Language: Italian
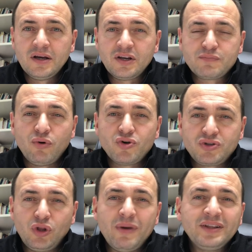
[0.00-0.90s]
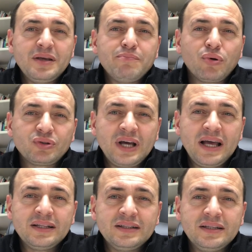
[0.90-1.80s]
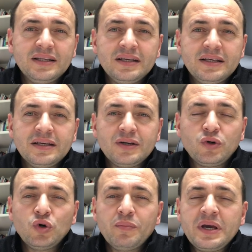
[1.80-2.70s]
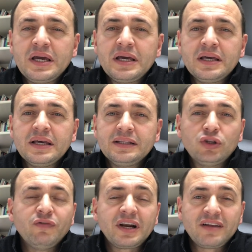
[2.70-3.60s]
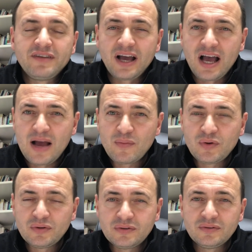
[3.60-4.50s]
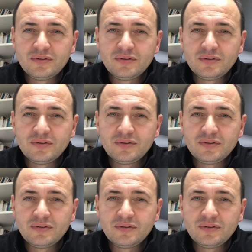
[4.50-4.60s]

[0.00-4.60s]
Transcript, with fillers: risposte a domande importanti come da dove arriviamo,